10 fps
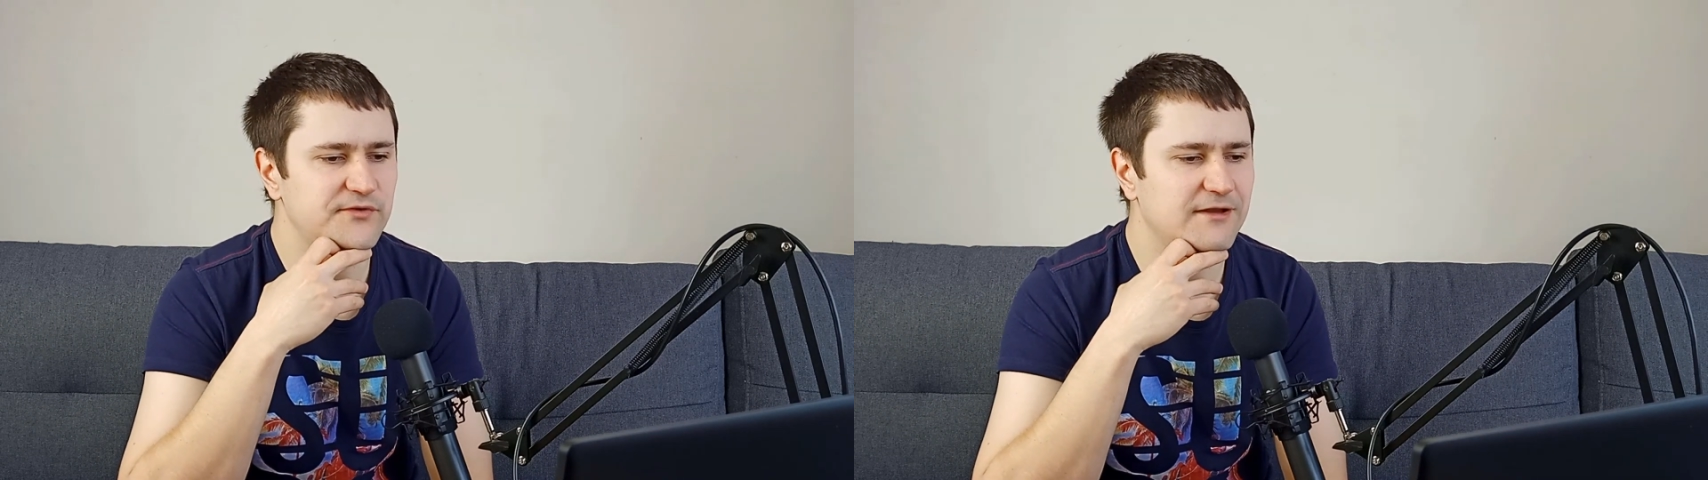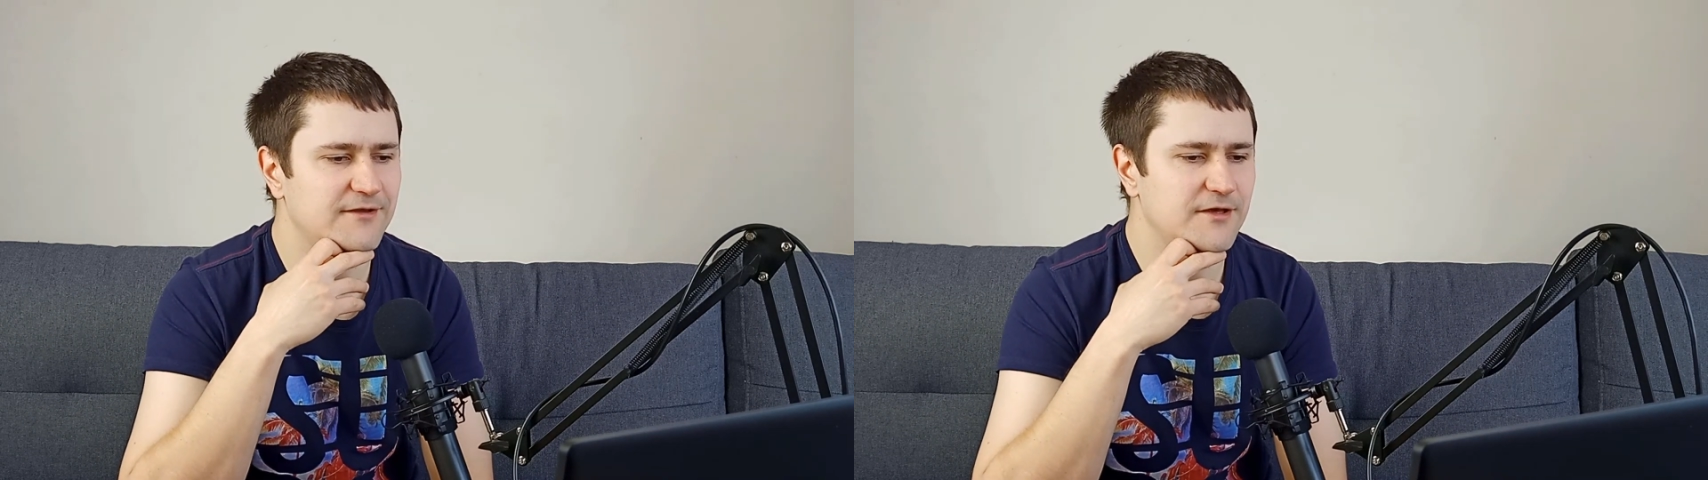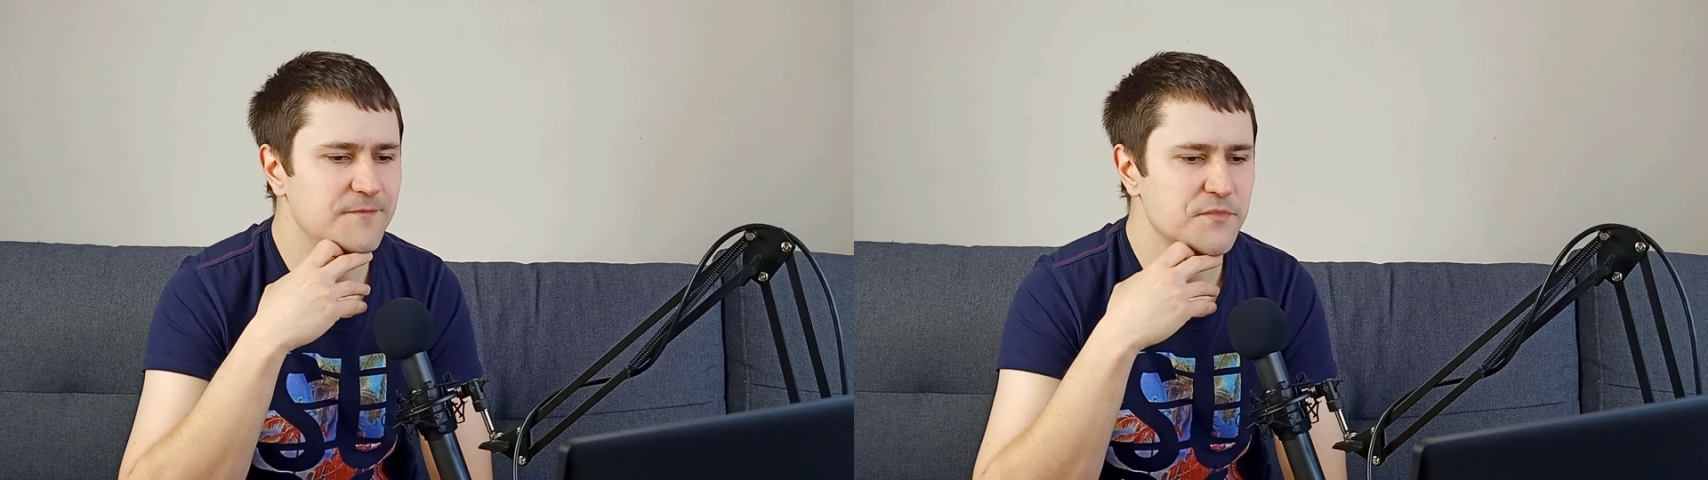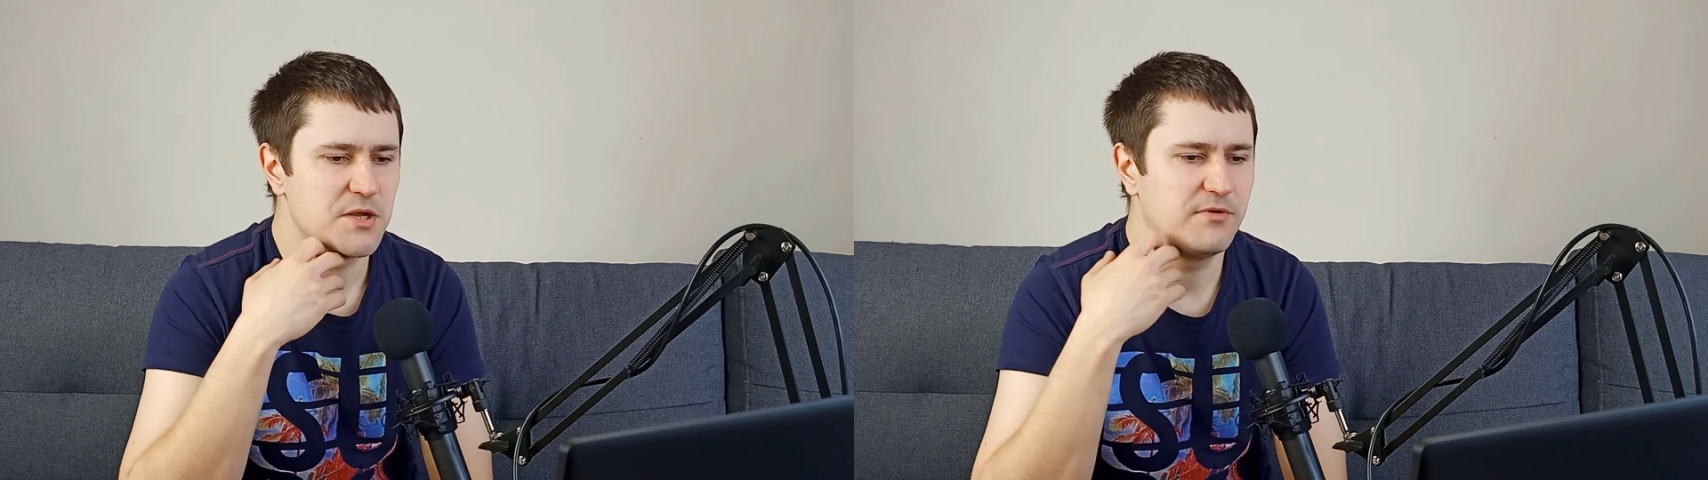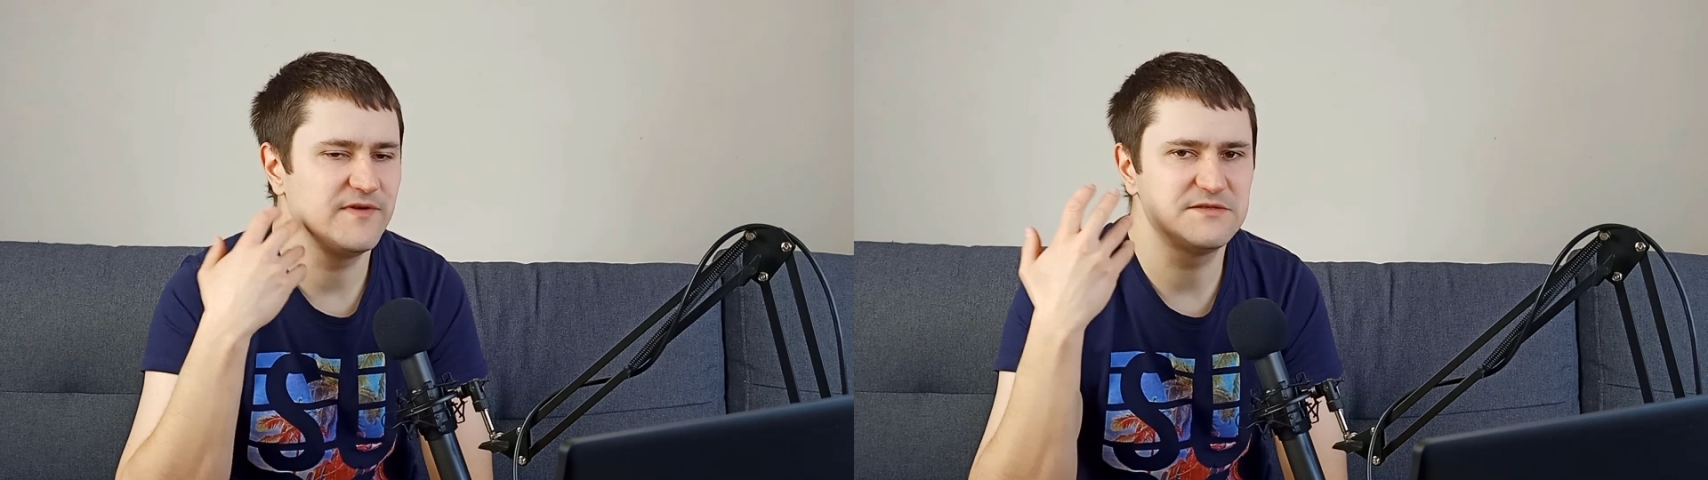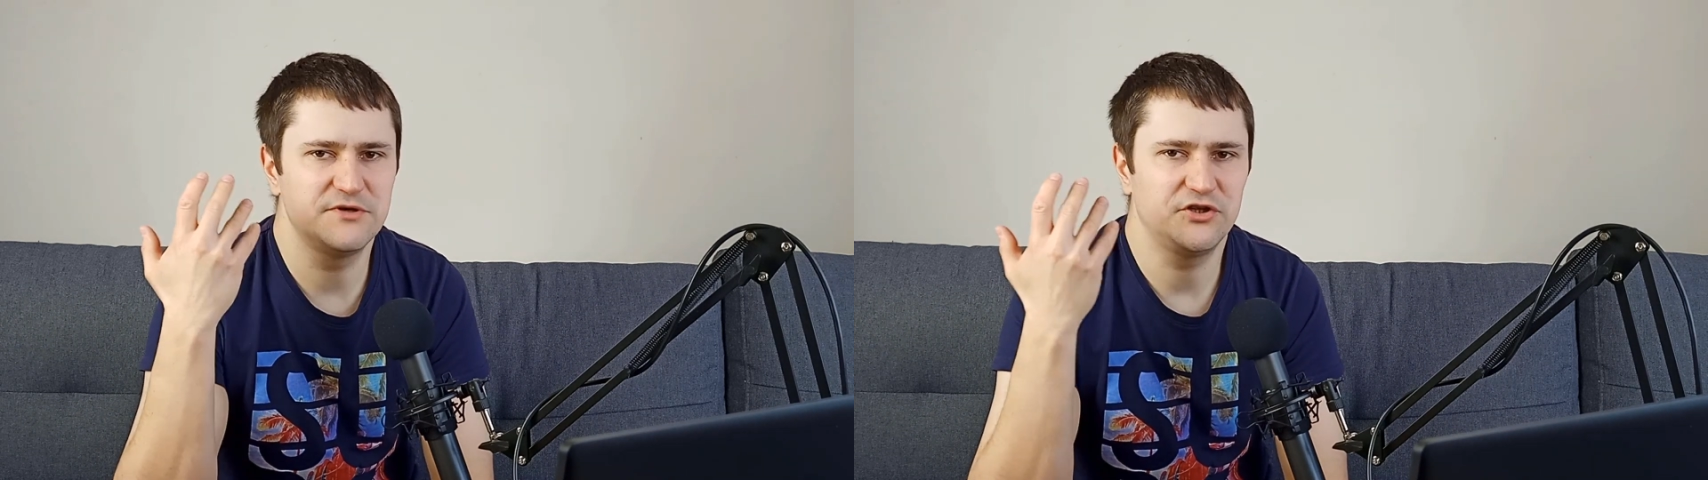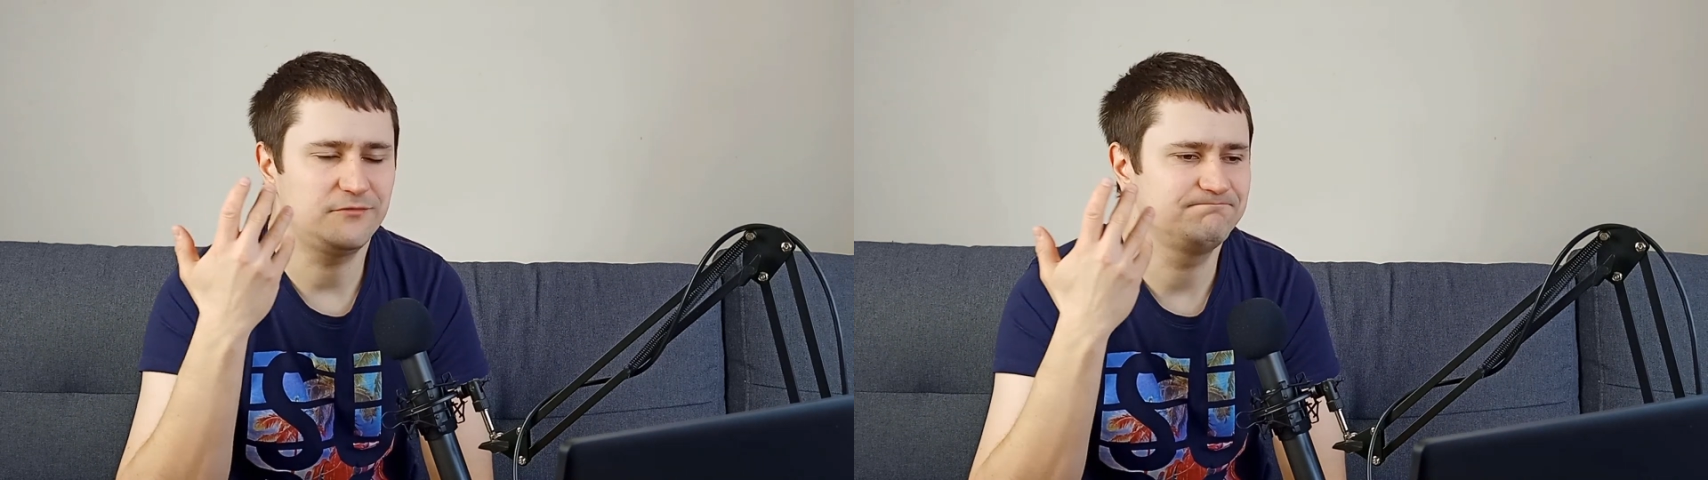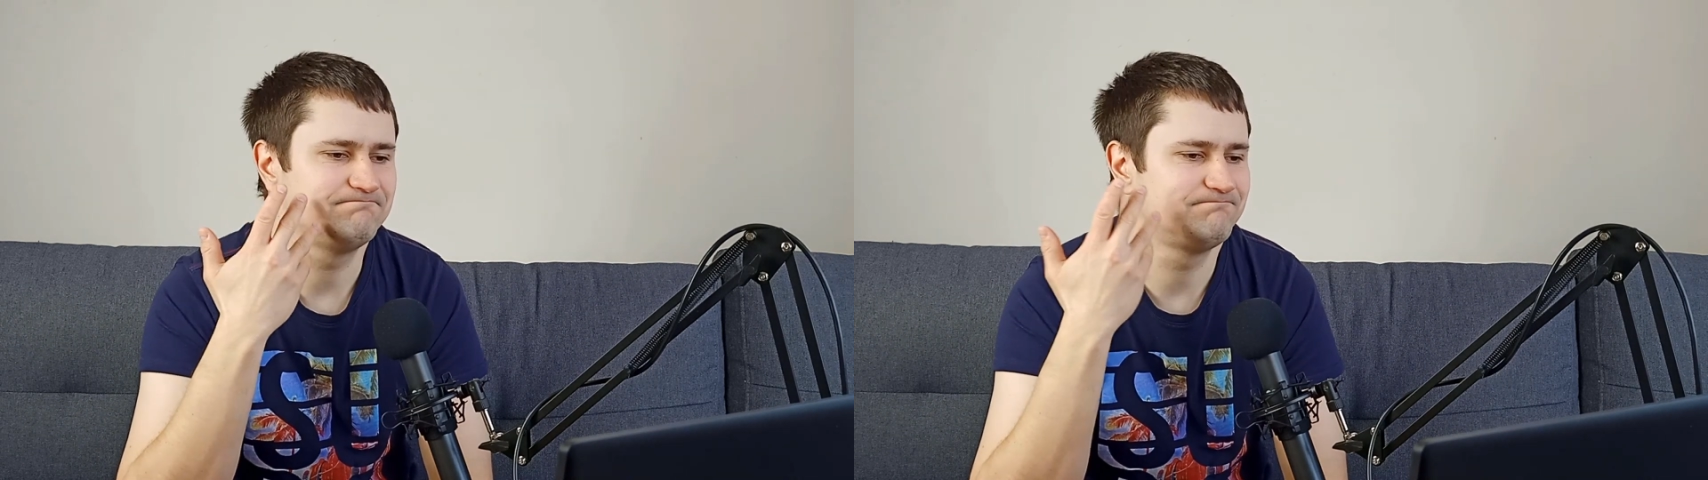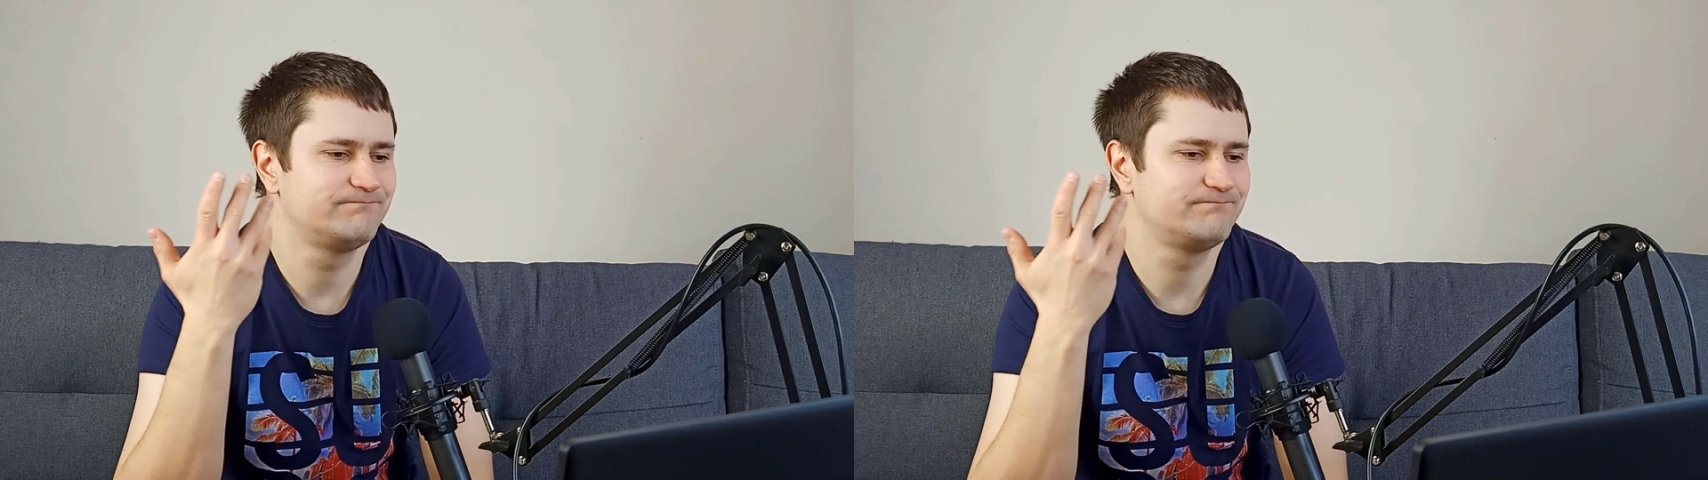wtedy powiedzmy, no